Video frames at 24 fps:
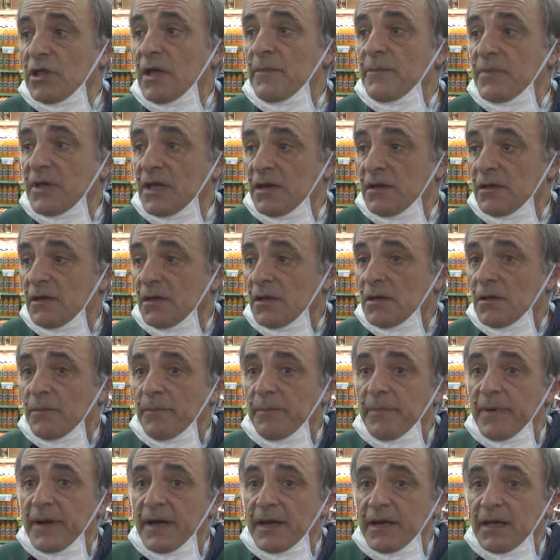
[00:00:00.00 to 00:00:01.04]
también
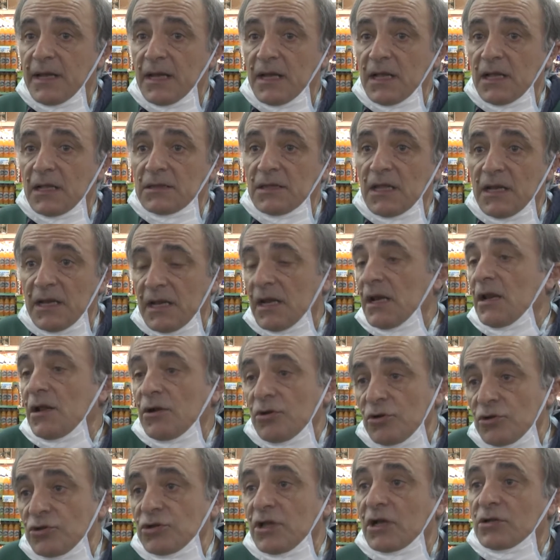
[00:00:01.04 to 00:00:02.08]
para tener
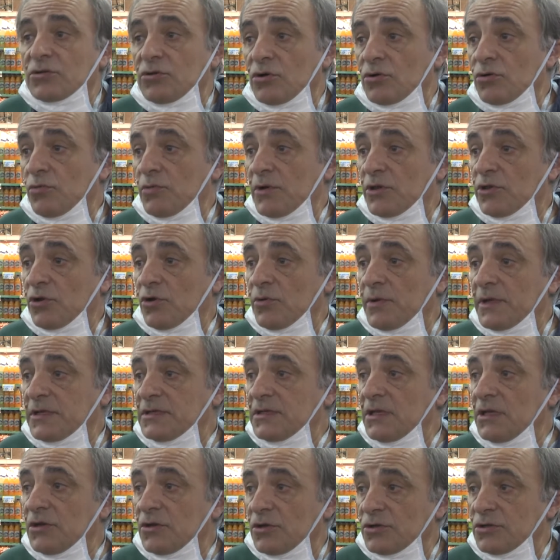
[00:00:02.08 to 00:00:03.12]
en contacto con nuestros
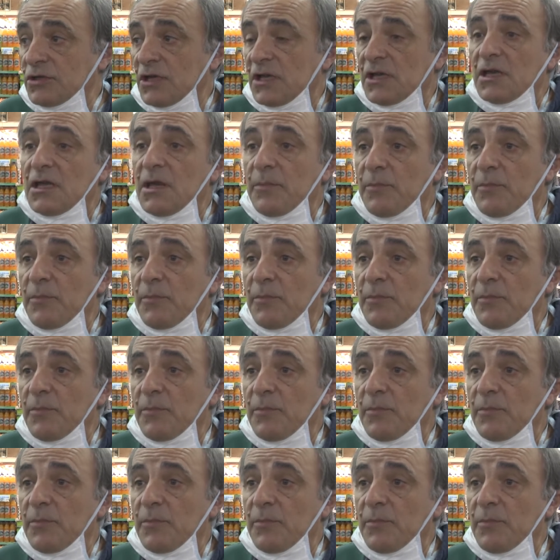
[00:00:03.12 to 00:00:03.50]
vecinos